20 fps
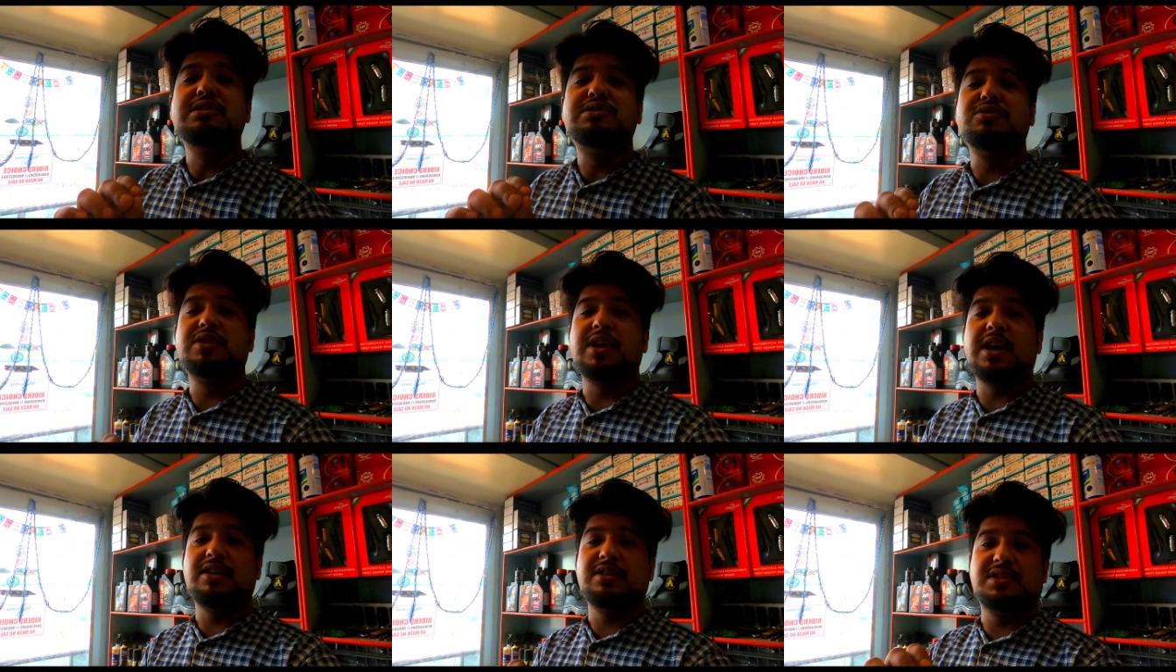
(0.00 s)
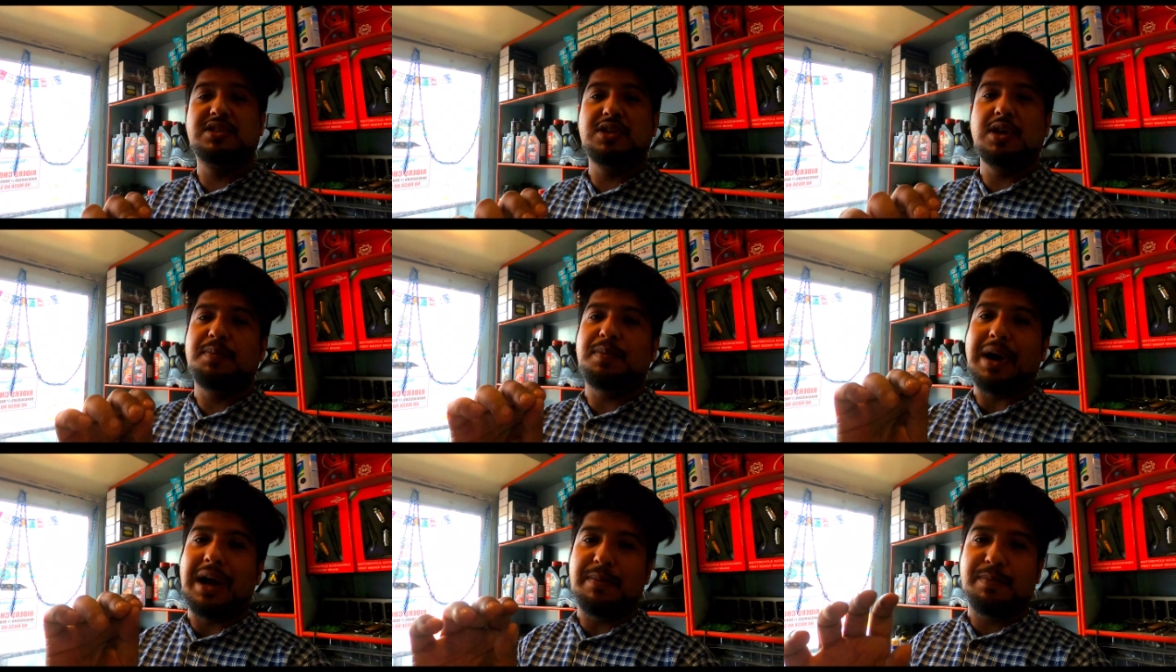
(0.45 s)
ইস্যুটা
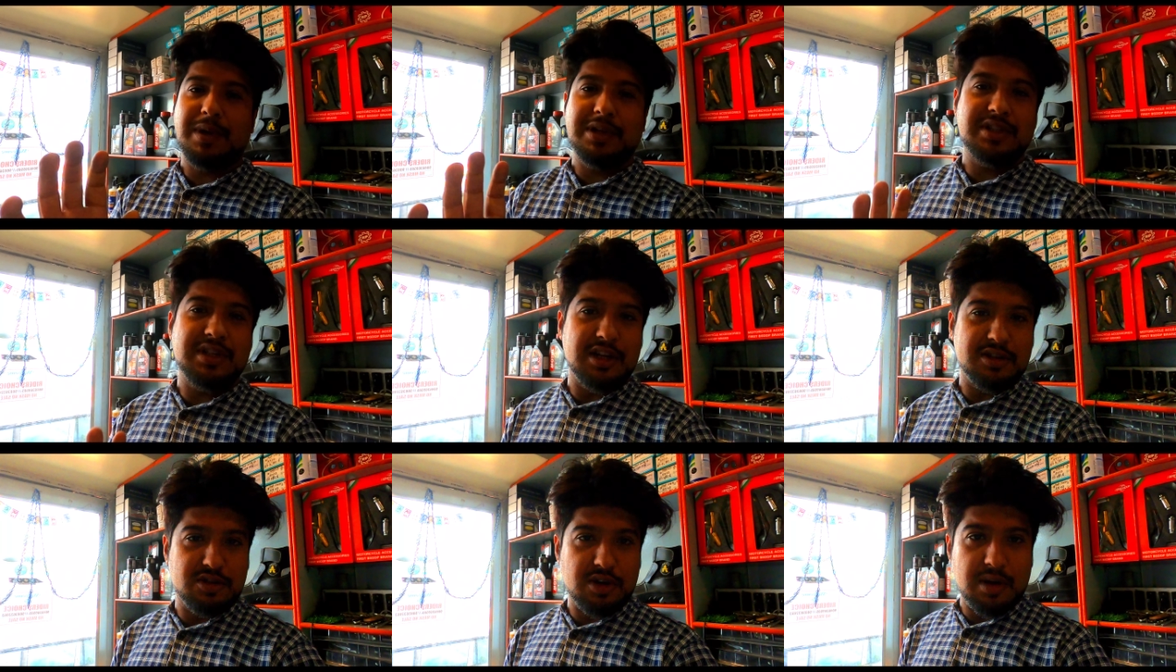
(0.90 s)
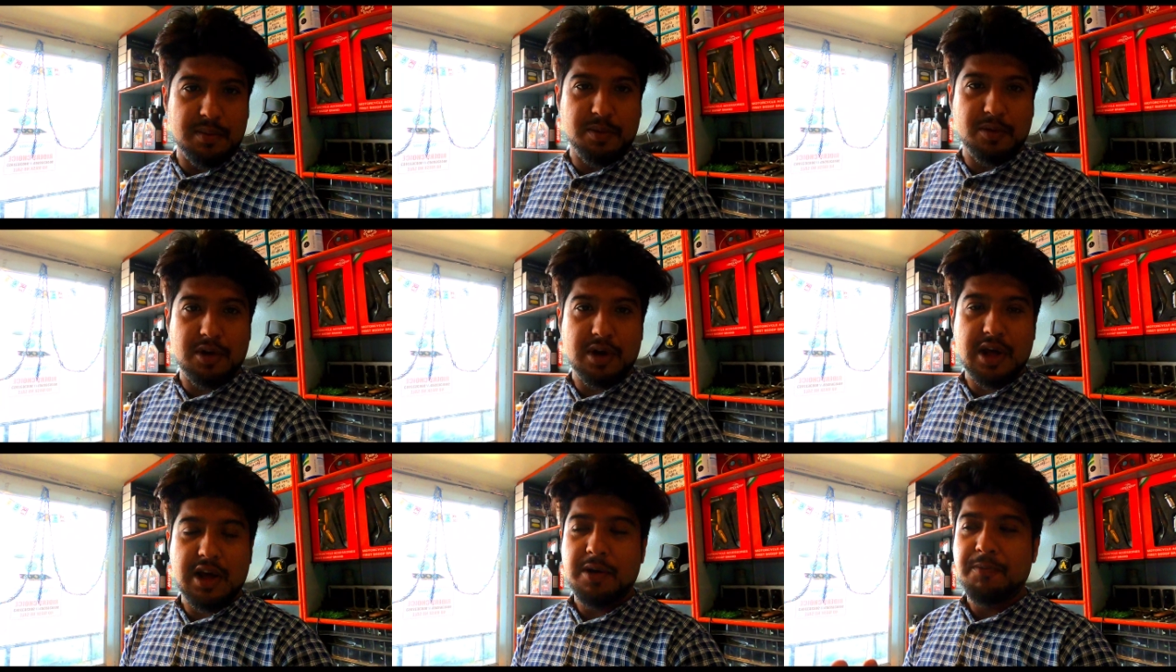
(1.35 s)
হচ্ছে পারপাসটা সলভ
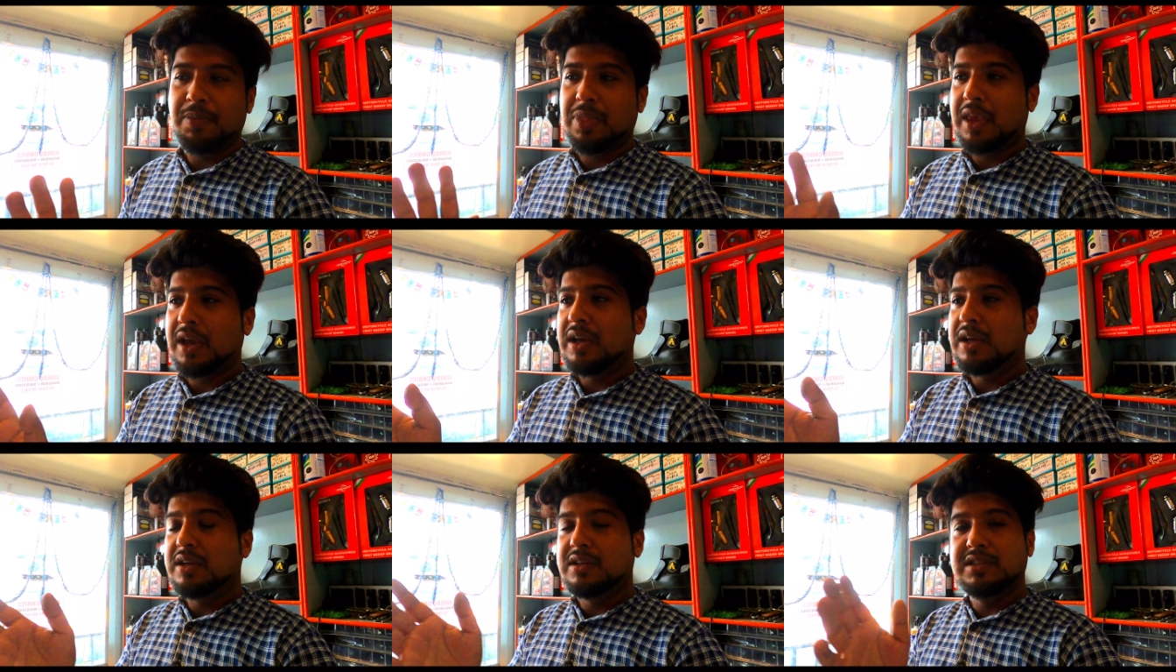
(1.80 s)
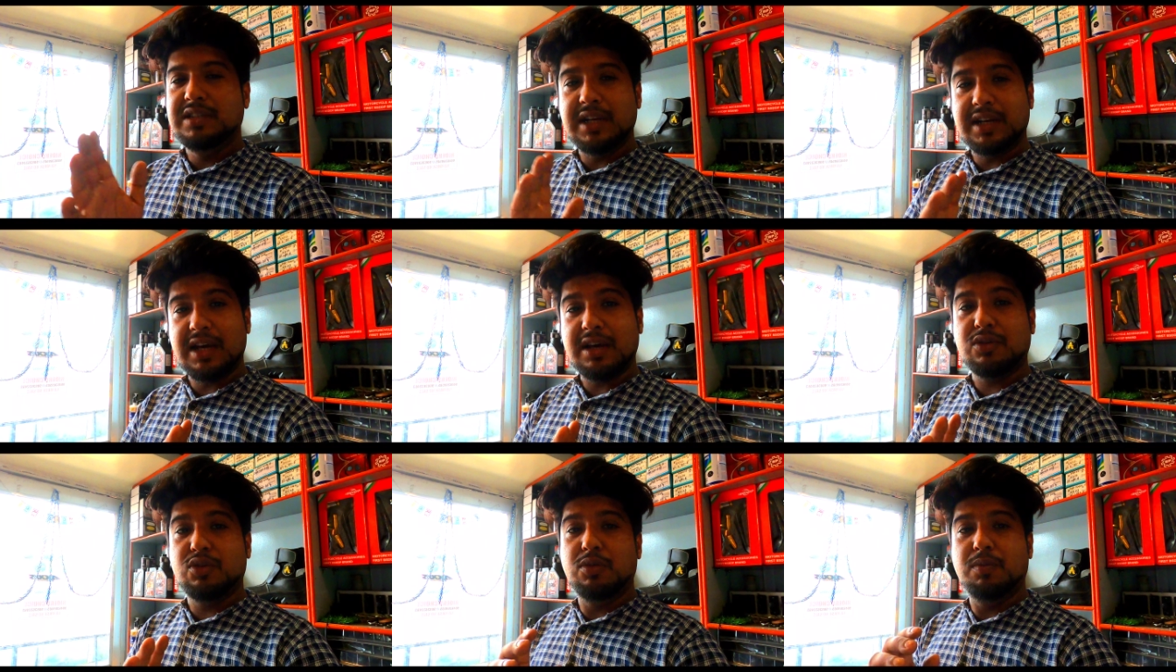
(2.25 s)
করা
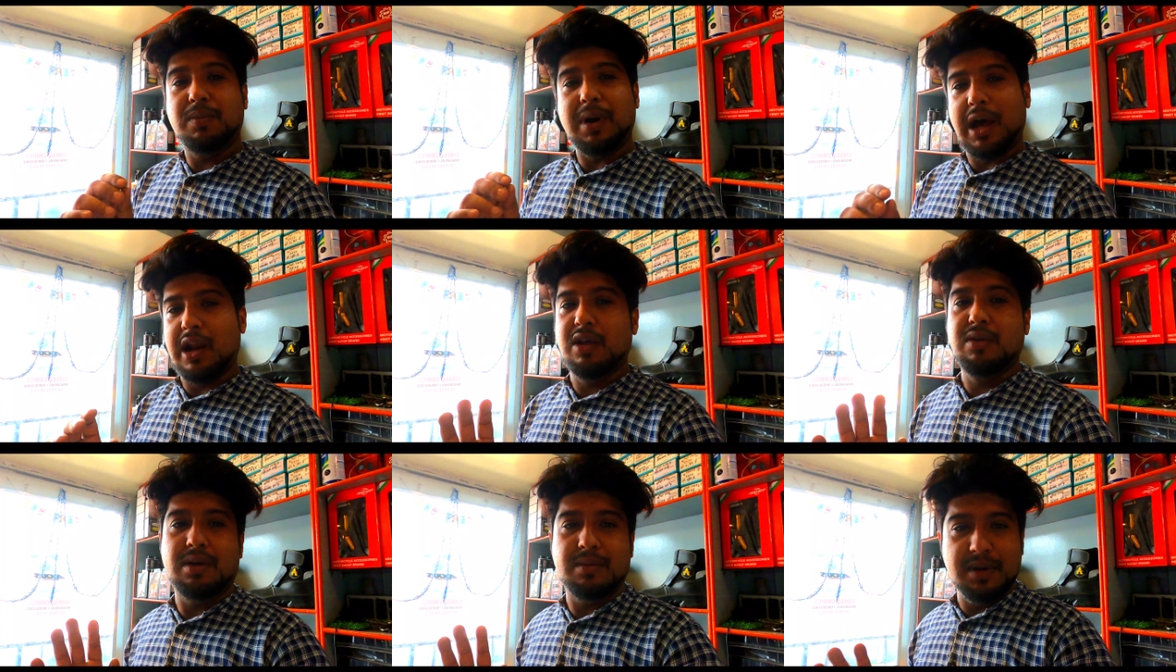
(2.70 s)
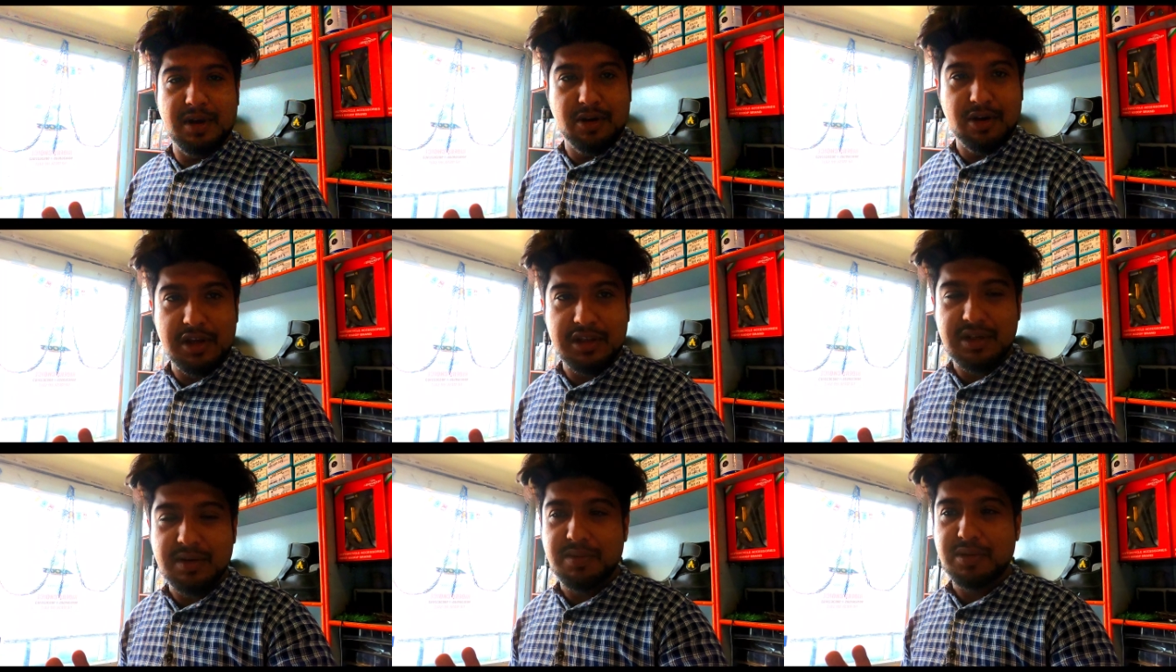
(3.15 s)
যেটা খুব ভালোভাবে
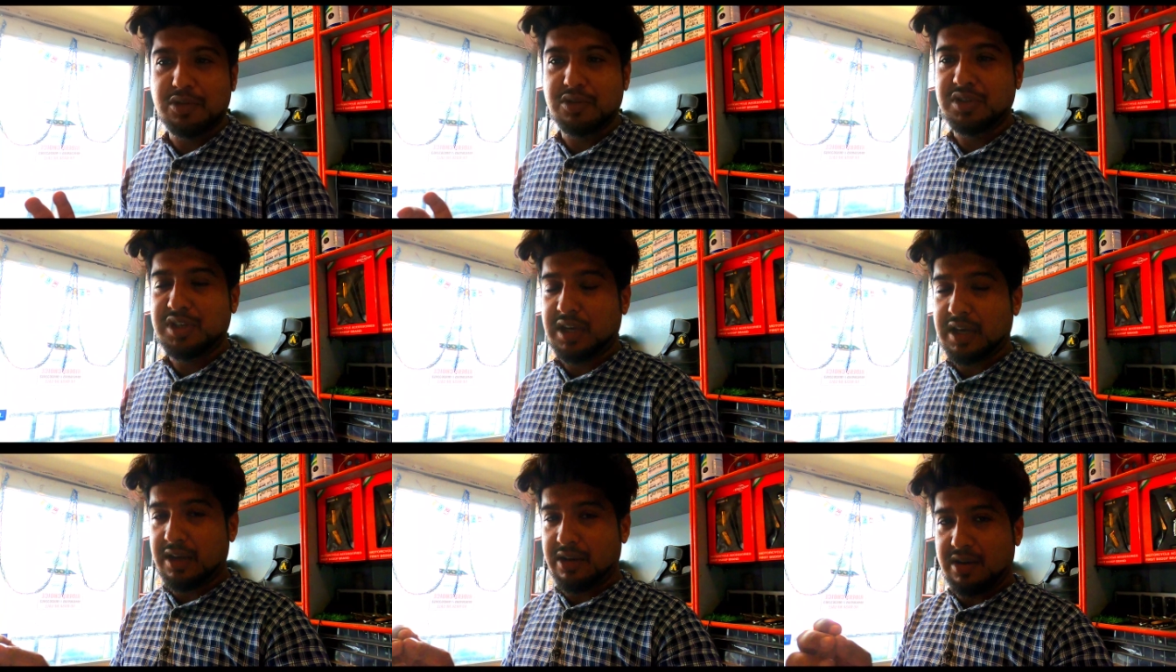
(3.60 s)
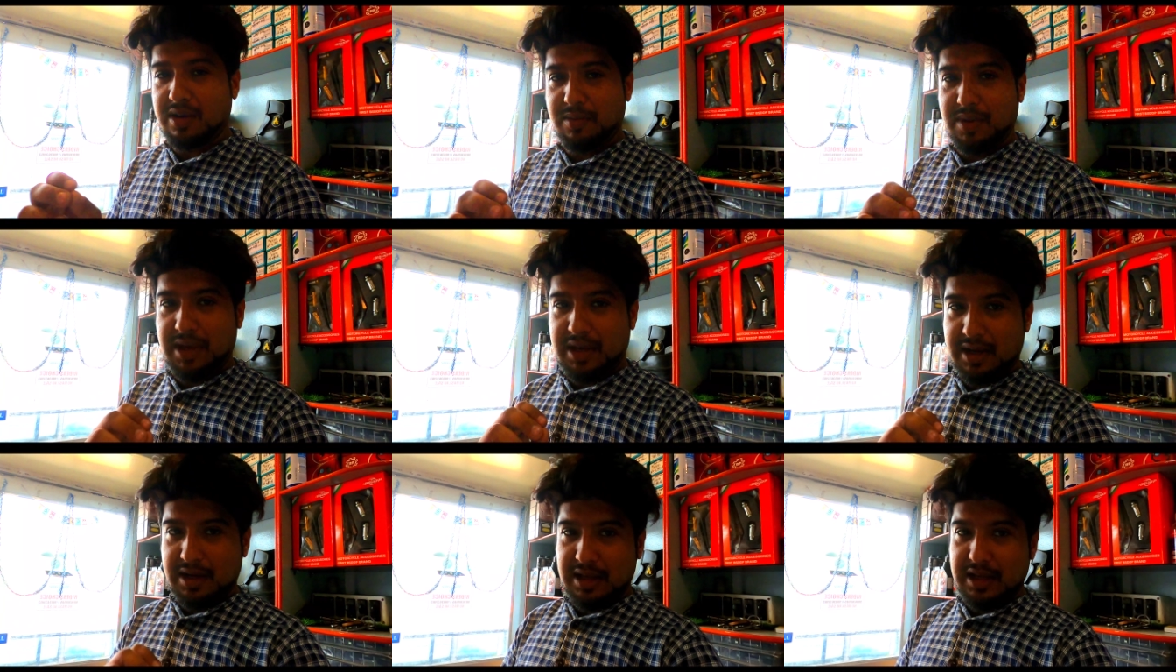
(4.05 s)
হয়ে যাবে তো যে কারণে
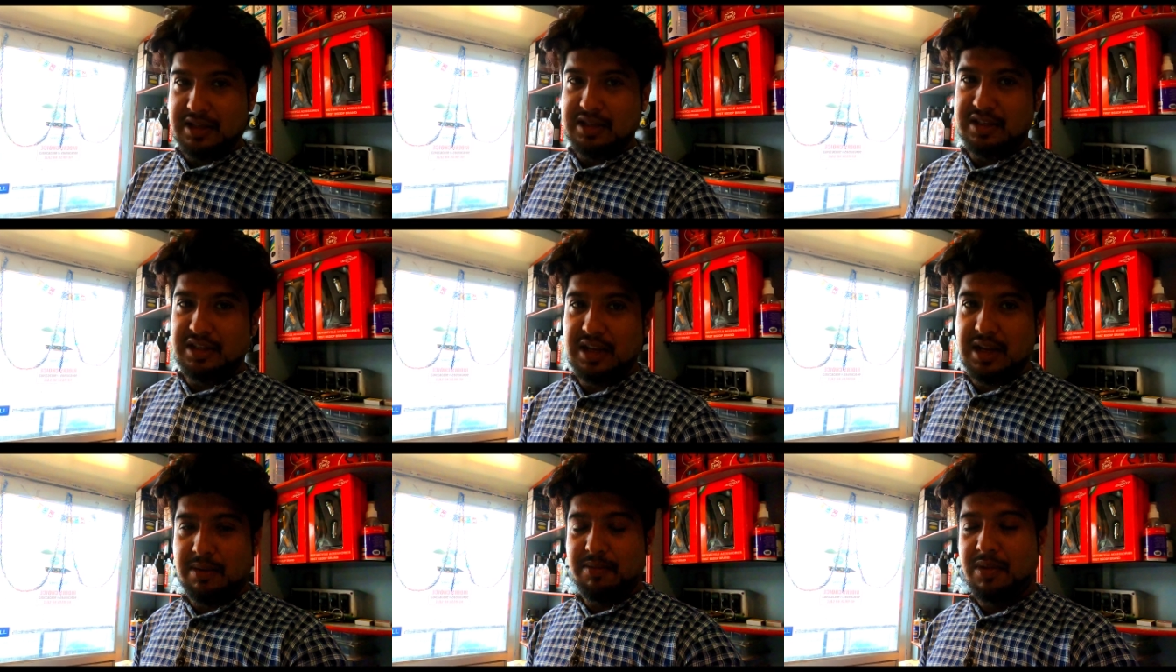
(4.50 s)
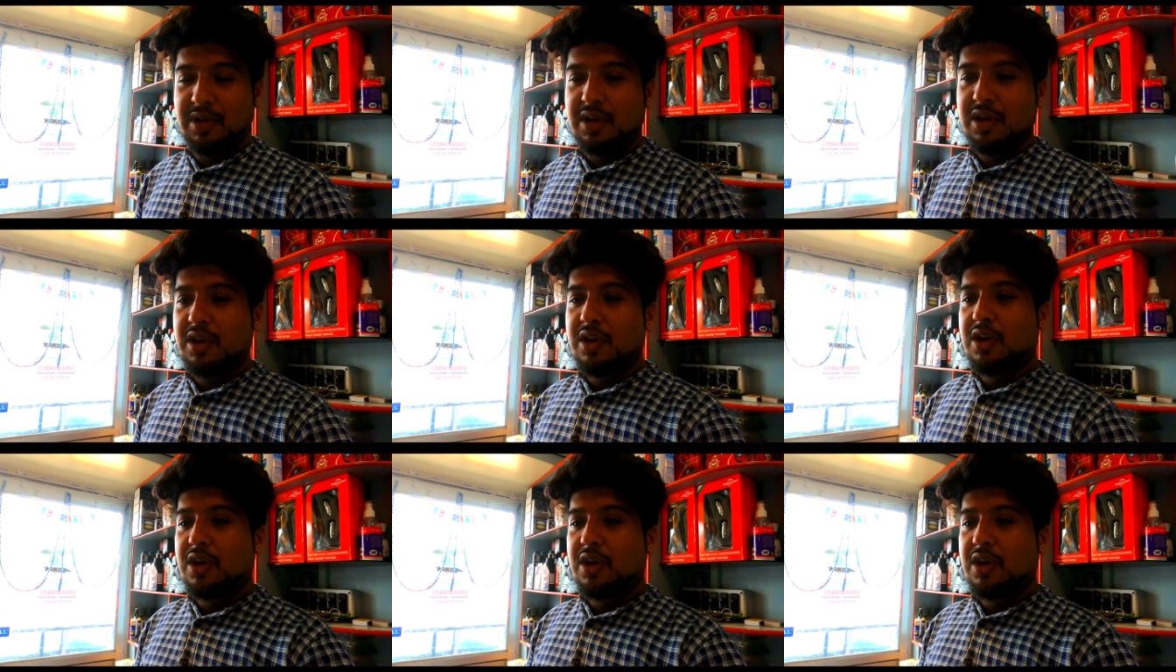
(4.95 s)
আমি এখানে এসেছিলাম